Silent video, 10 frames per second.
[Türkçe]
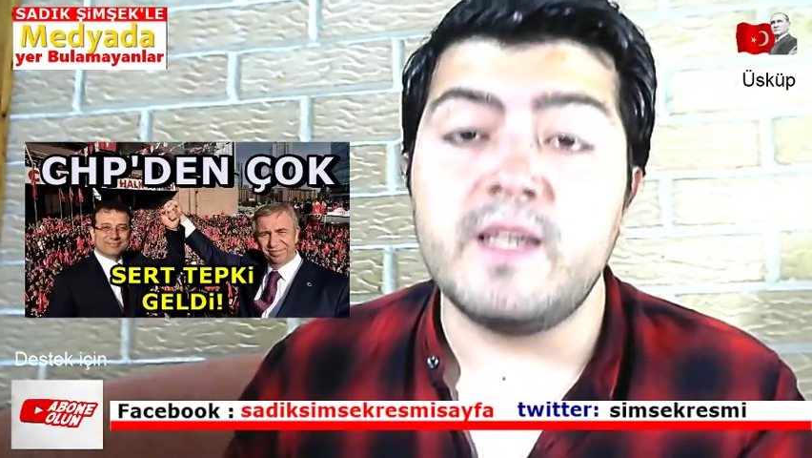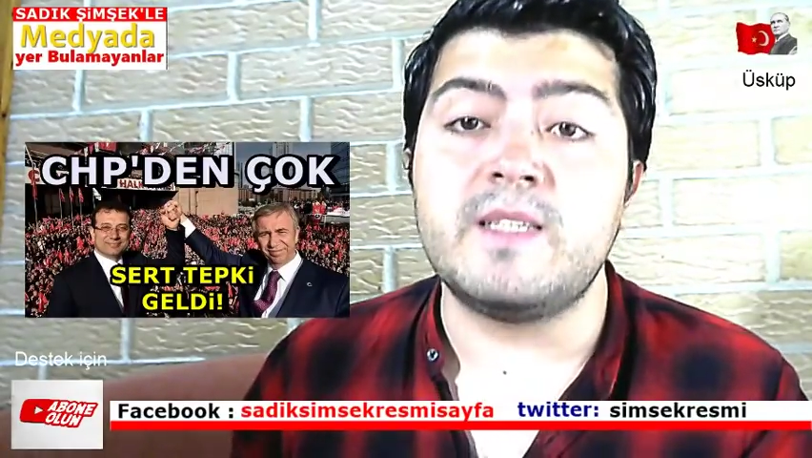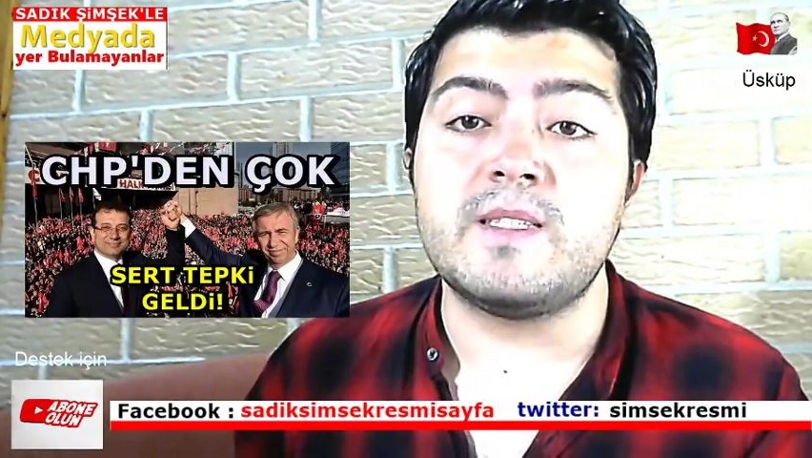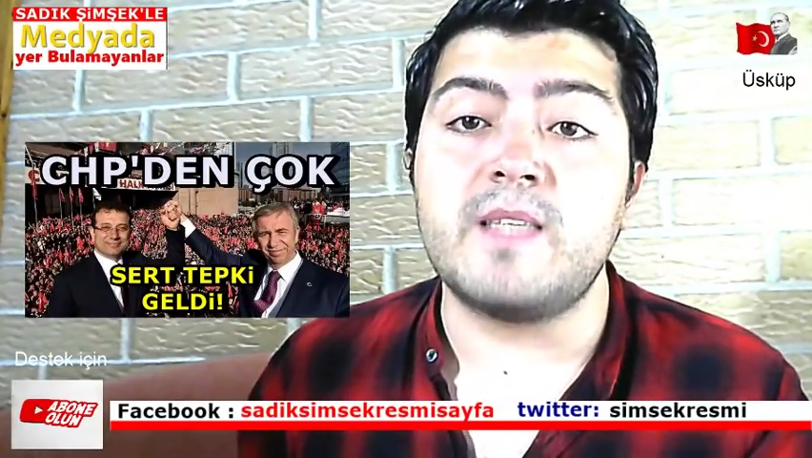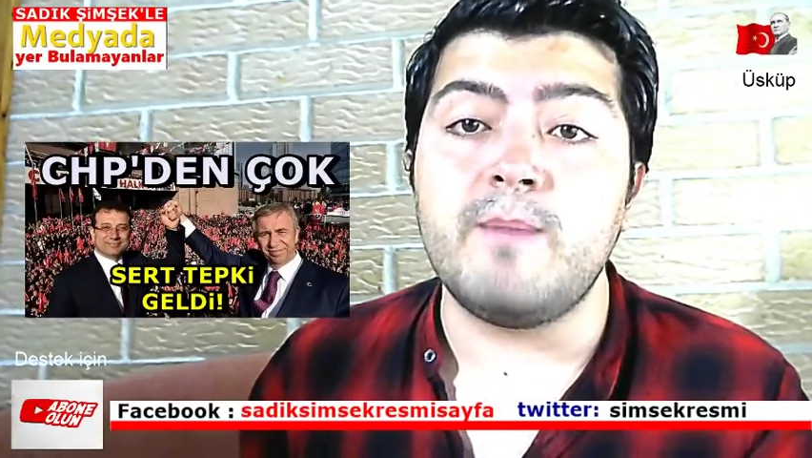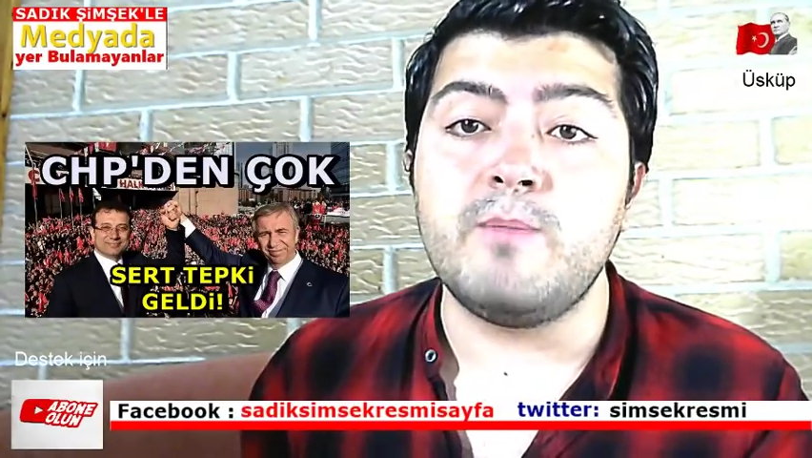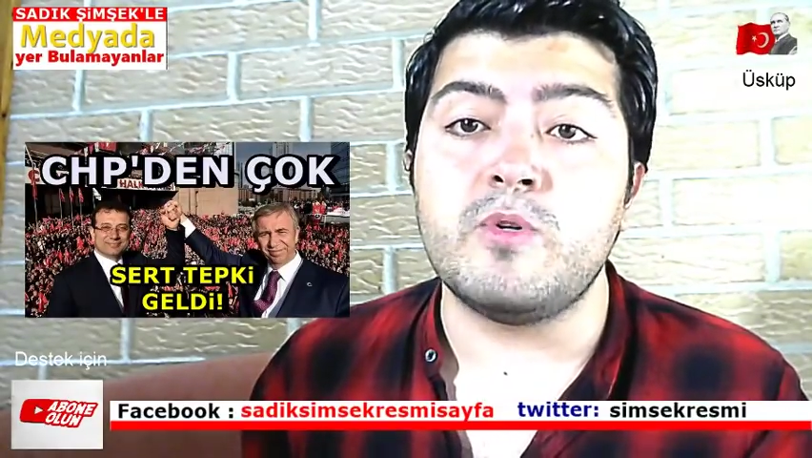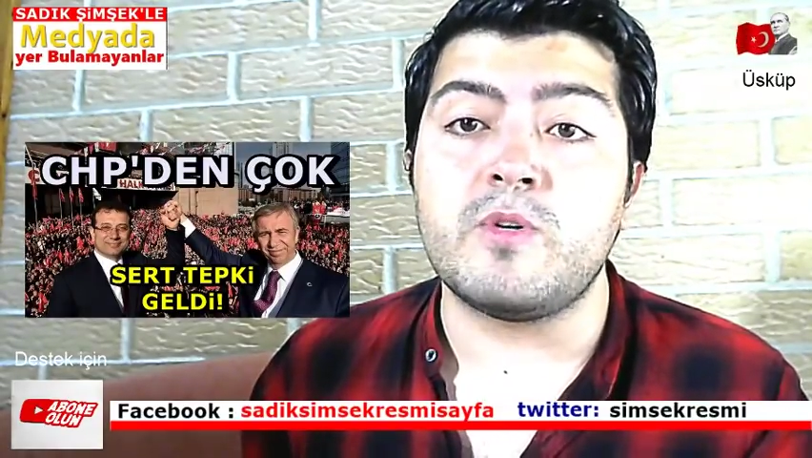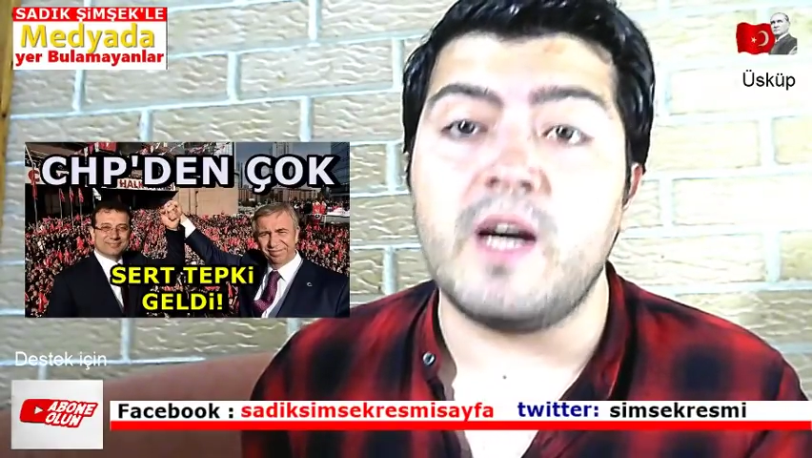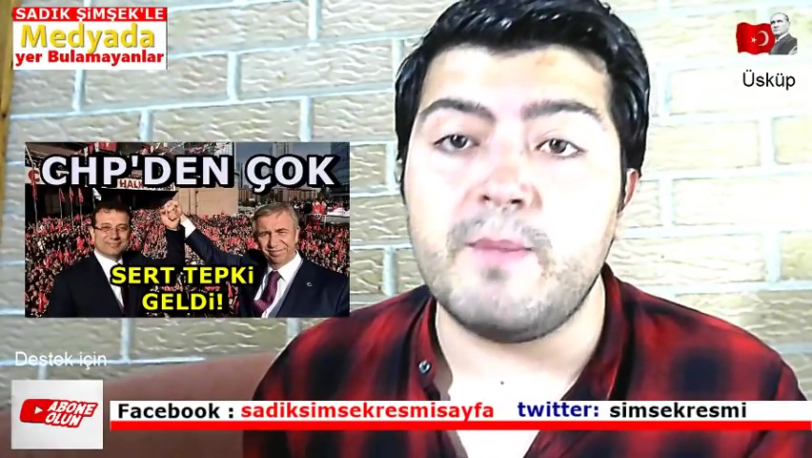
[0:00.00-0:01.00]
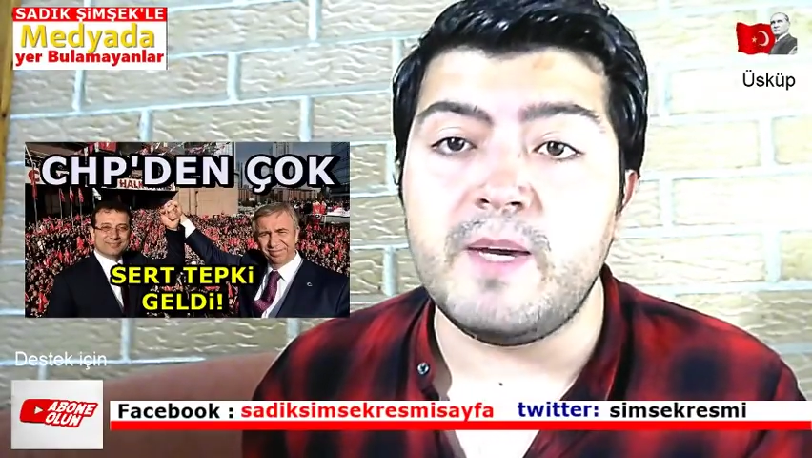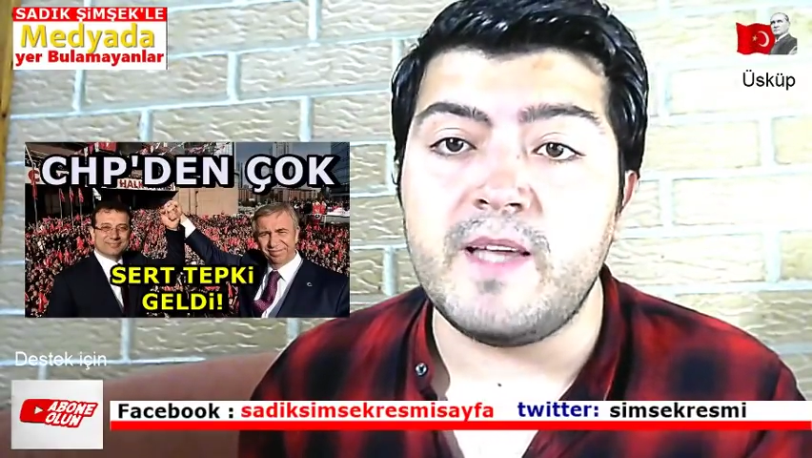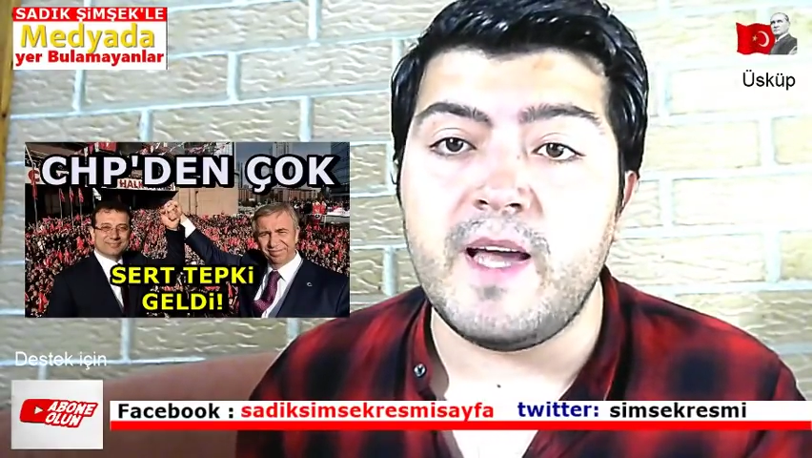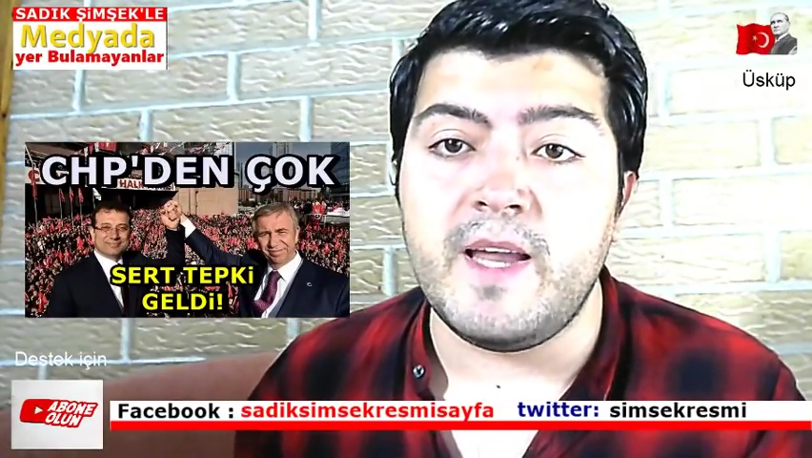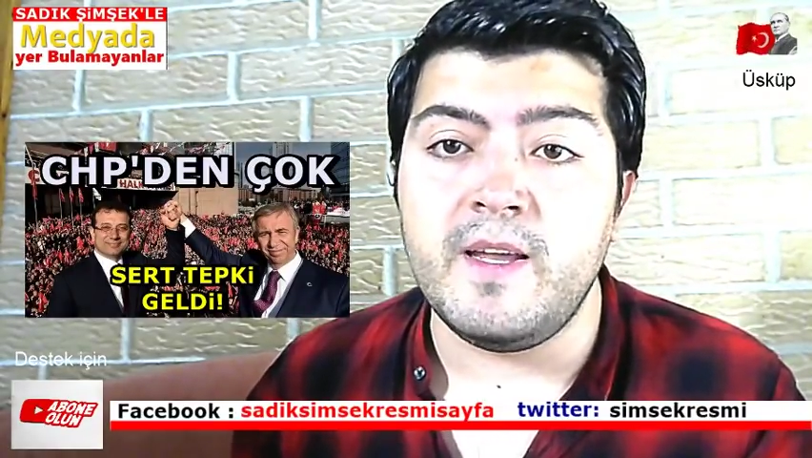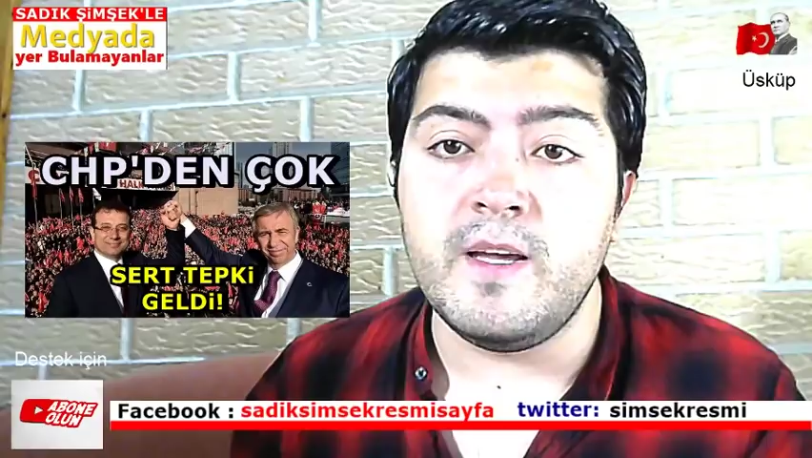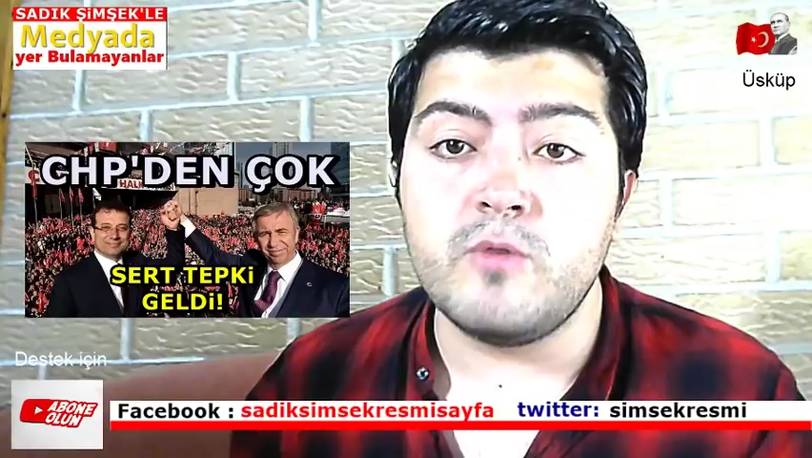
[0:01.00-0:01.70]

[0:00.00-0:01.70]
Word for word: İstanbul'u kaybeden